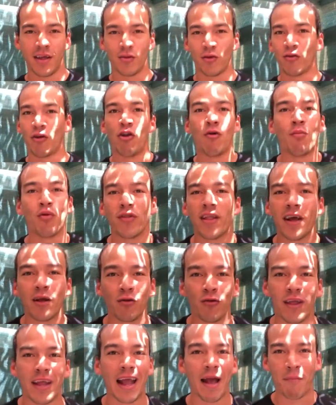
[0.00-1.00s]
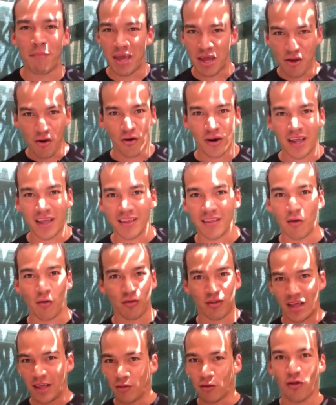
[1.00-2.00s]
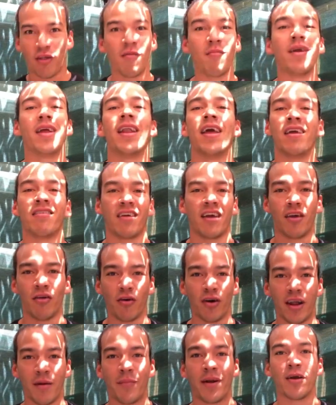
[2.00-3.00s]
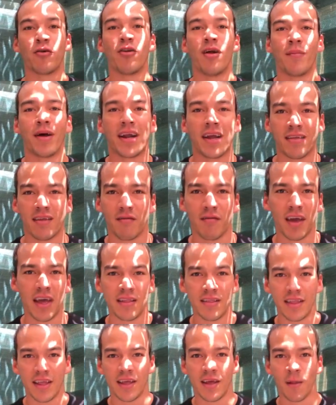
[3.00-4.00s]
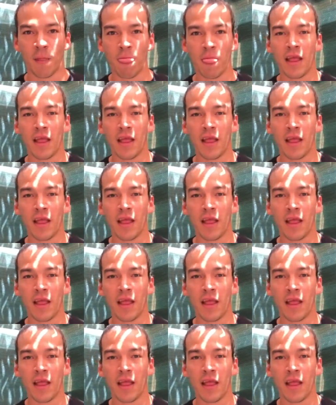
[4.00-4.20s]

Entonces no importa que tú tengas millones o cientos de miles de seguidores para que una marca se fije en ti.